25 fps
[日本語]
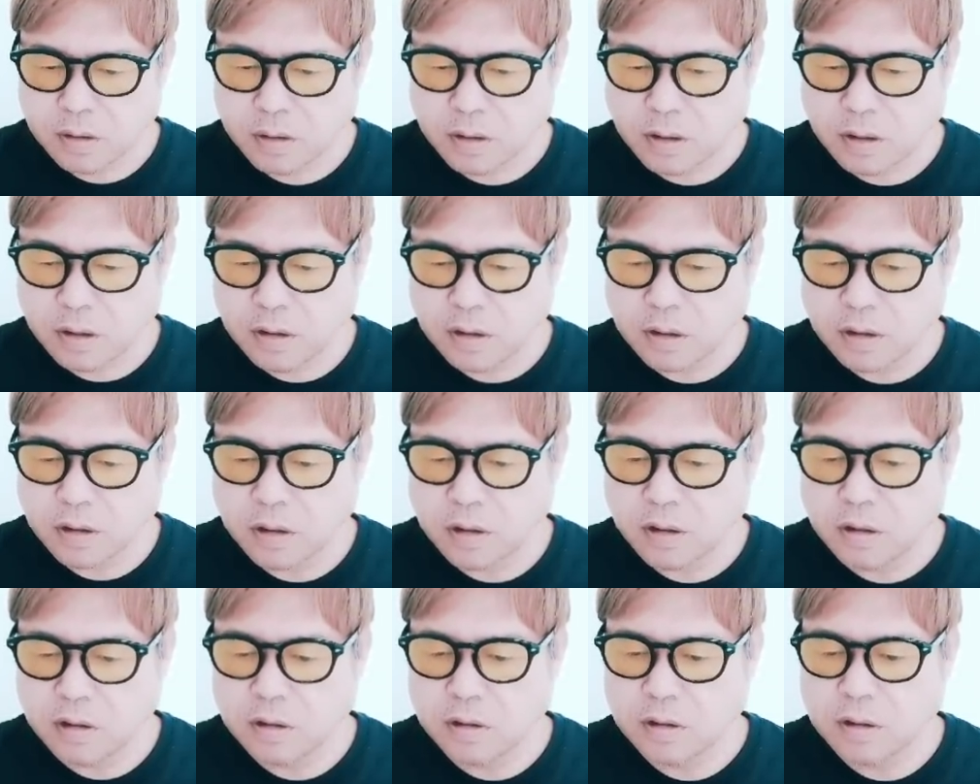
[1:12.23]
現
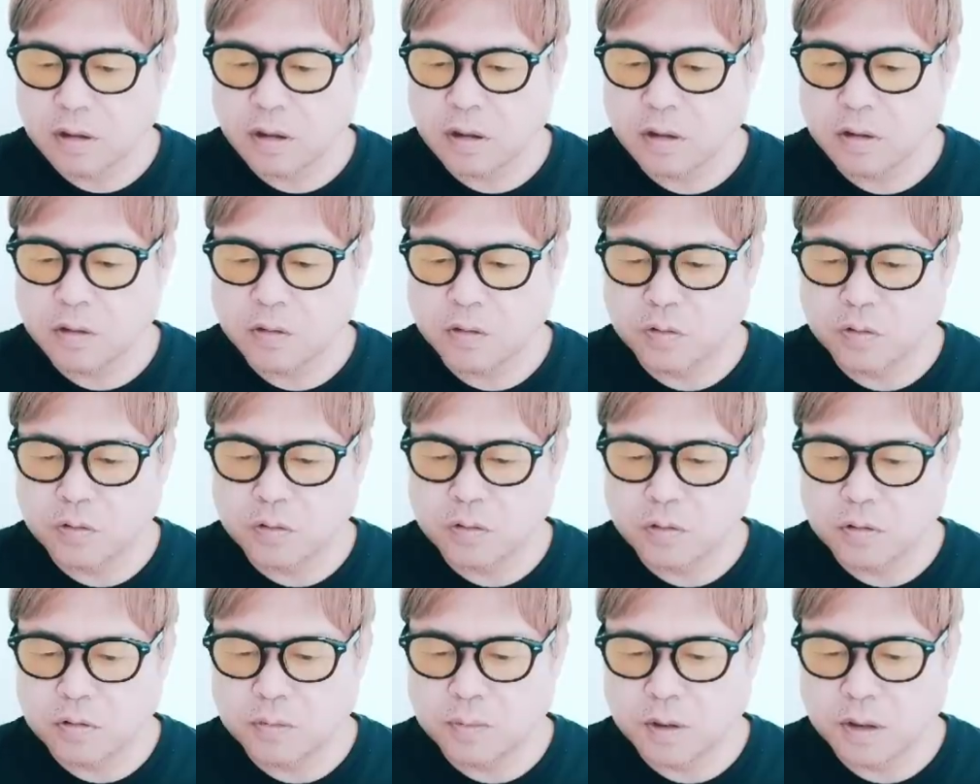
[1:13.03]
役引退に直
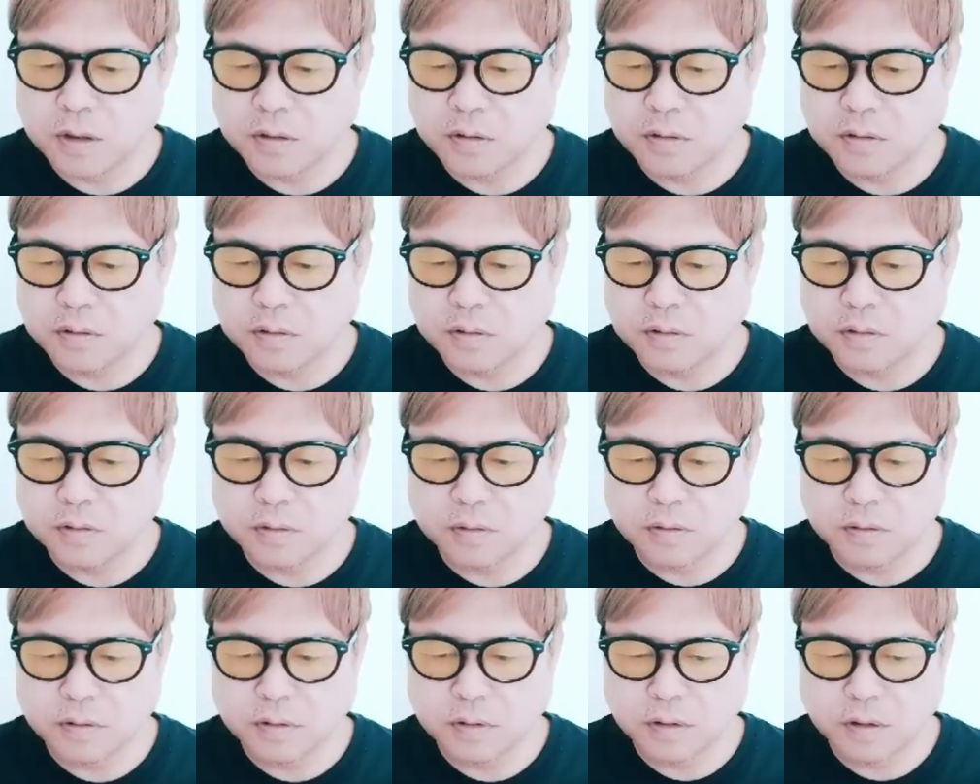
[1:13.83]
面す
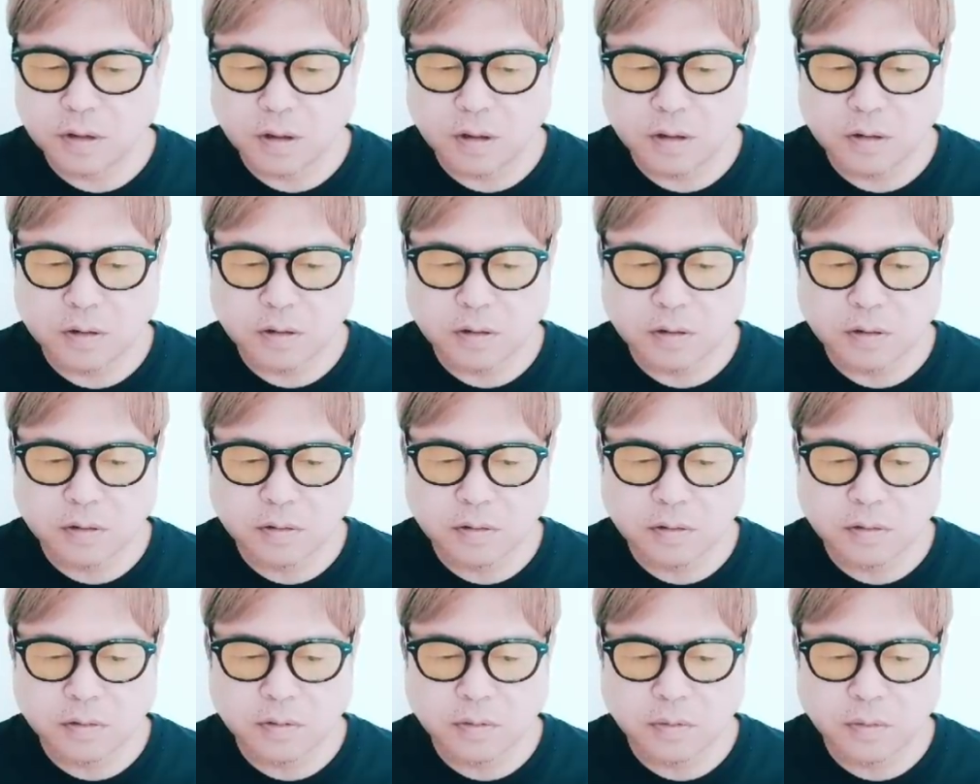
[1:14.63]
る現
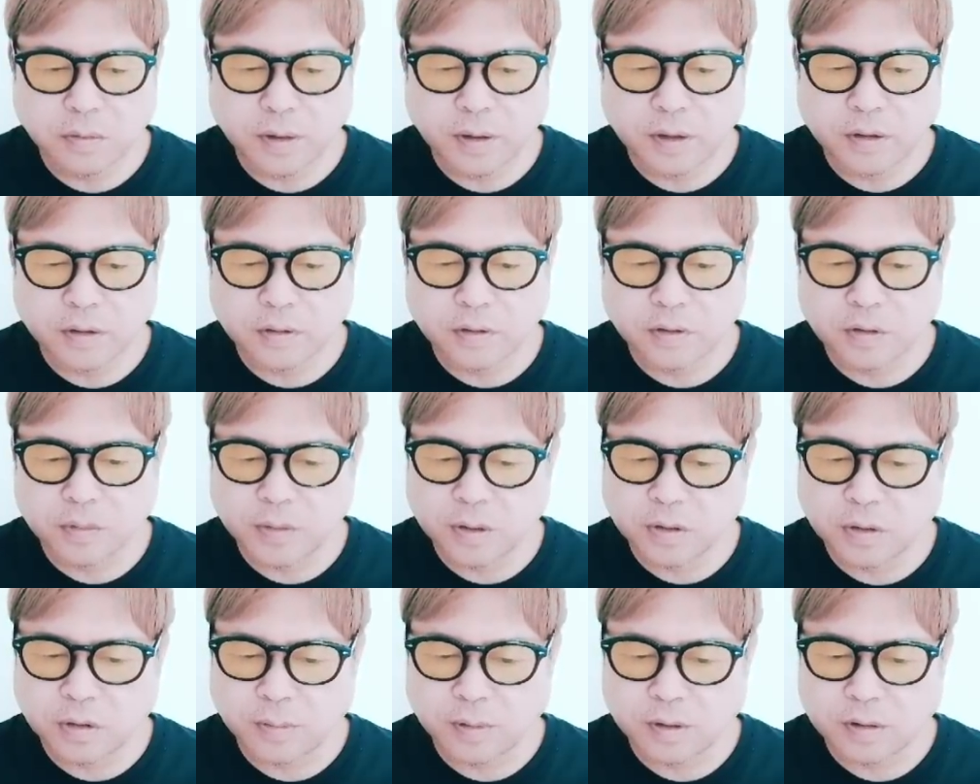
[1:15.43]
実を描く
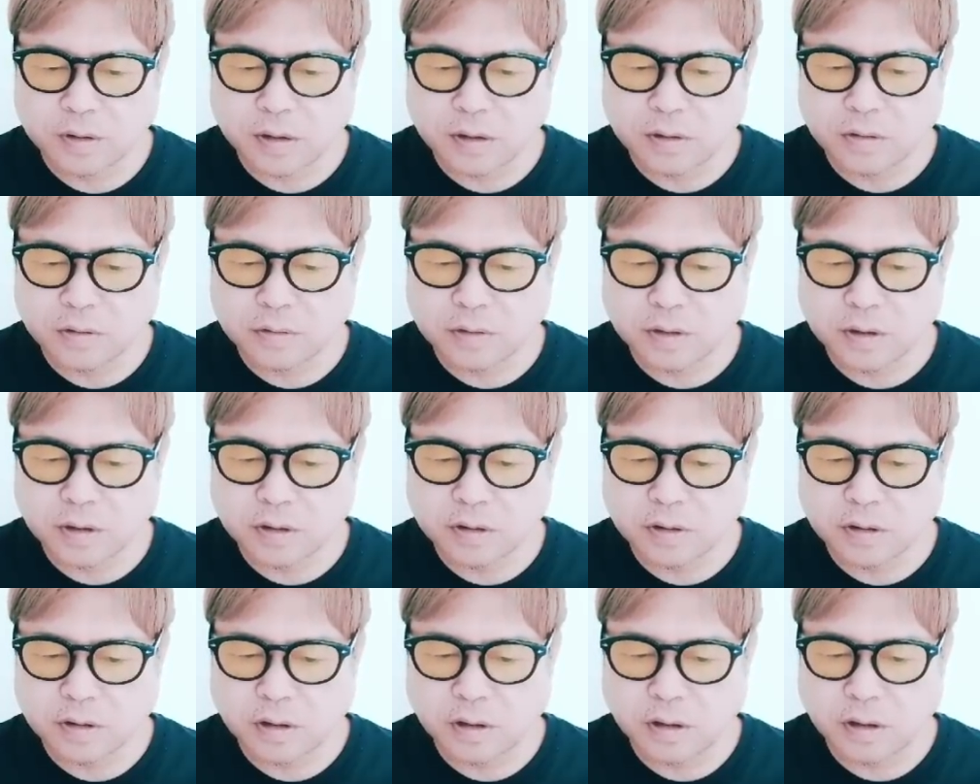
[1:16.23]
ヒューマンドラマ
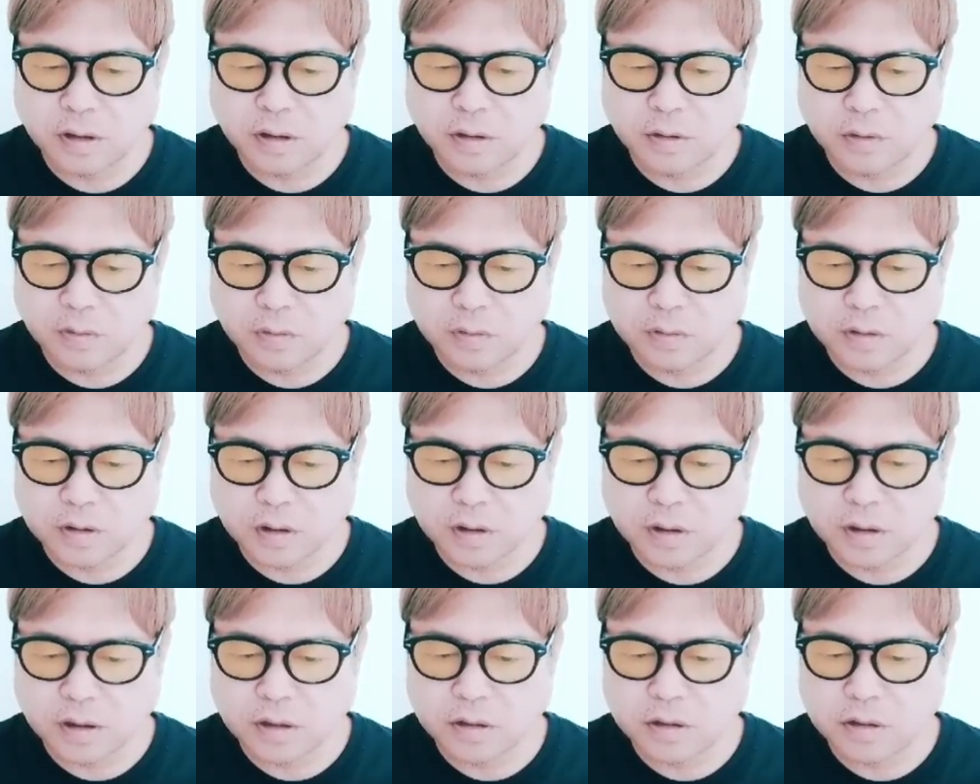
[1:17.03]
37歳の
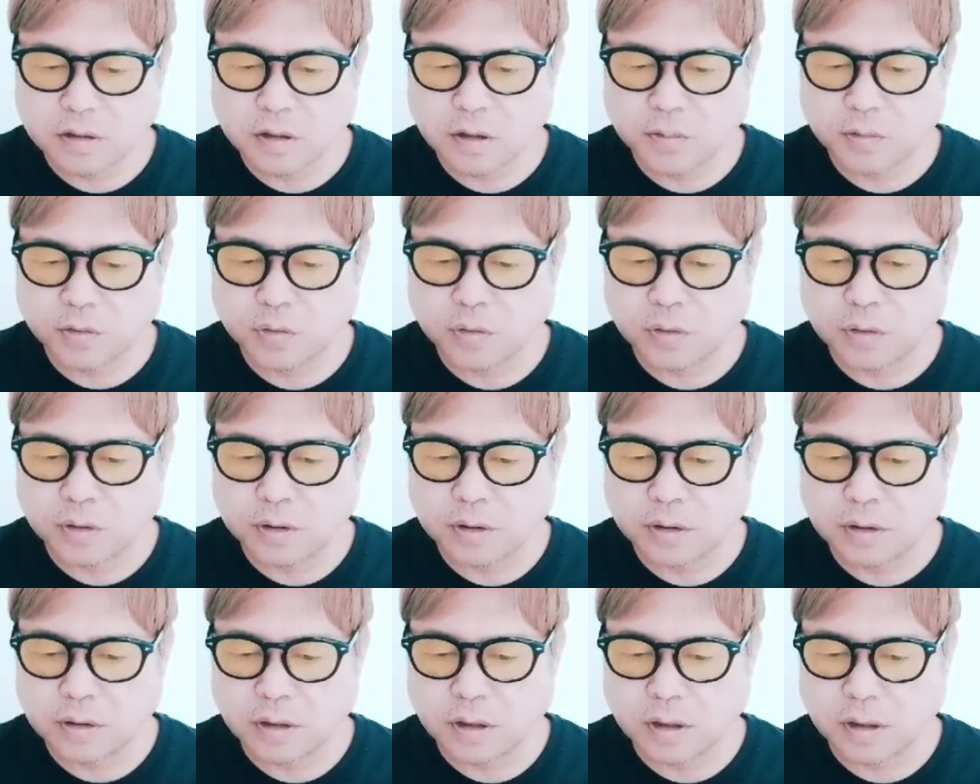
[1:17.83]
社会人デビューと
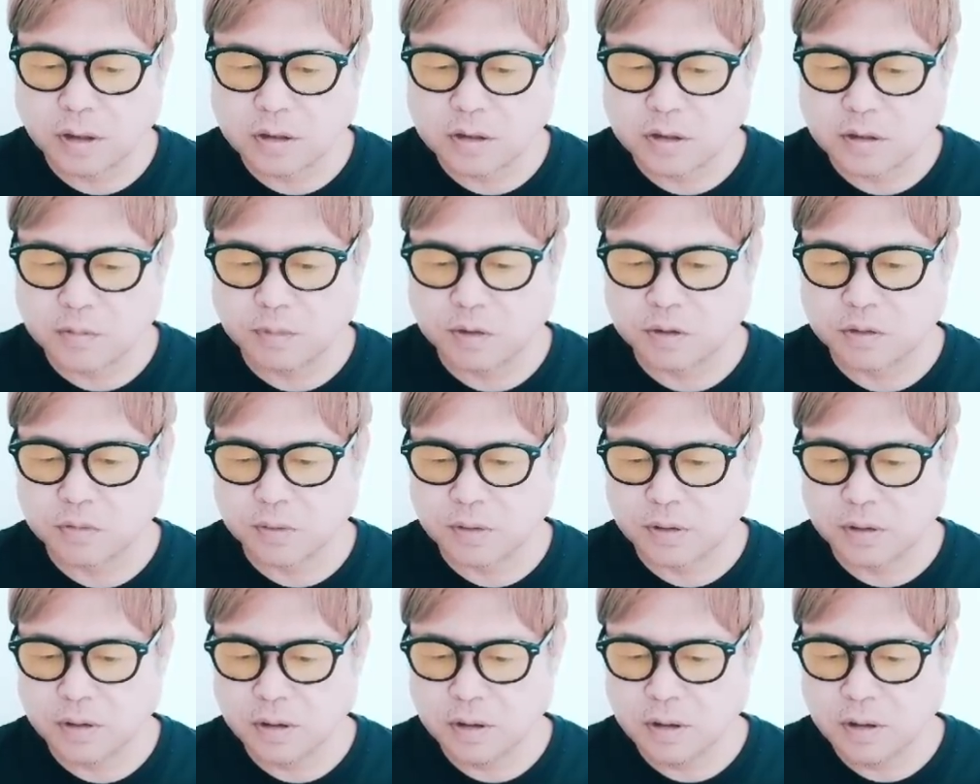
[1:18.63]
なった新
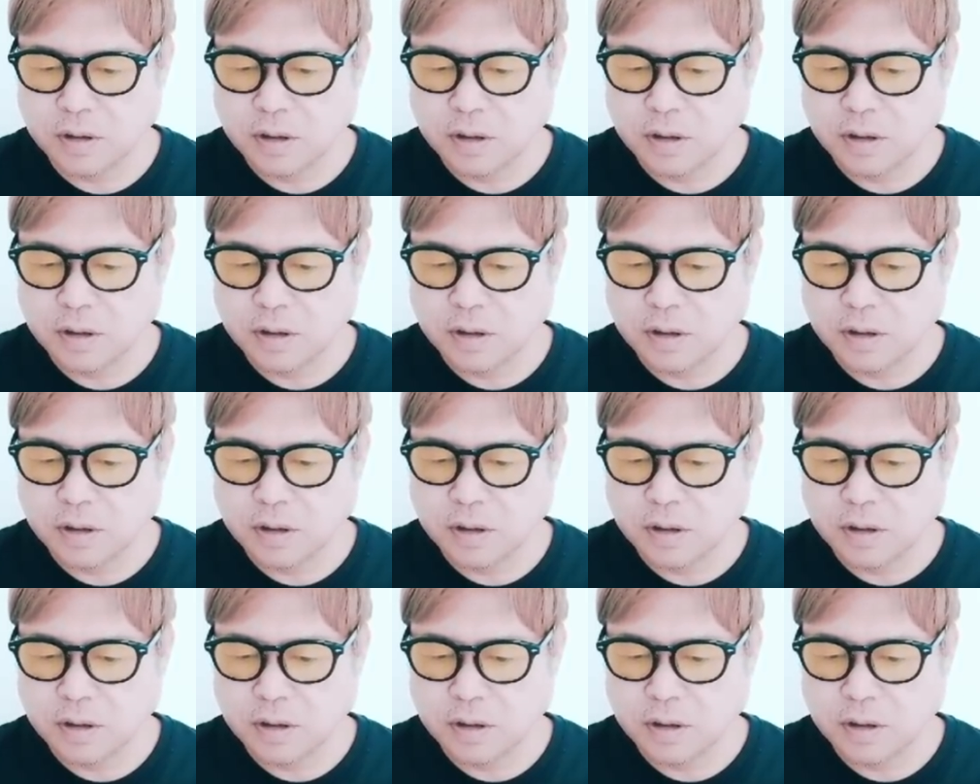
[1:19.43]
町は、